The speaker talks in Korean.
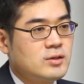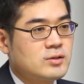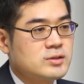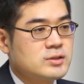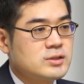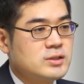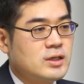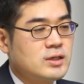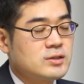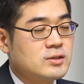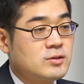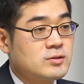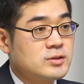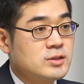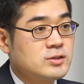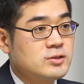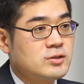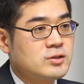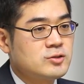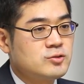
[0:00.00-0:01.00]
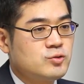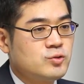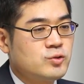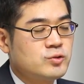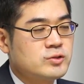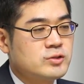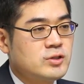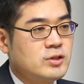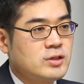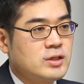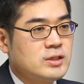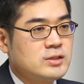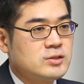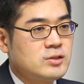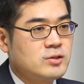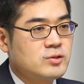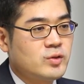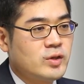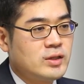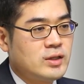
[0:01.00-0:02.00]
역시나 경제적인 유용성이
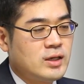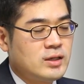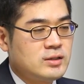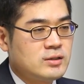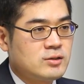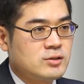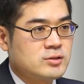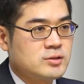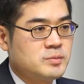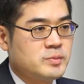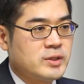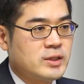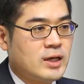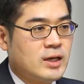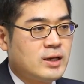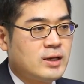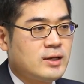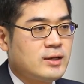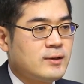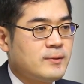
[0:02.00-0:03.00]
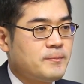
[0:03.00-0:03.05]
인정된다는 것입니다.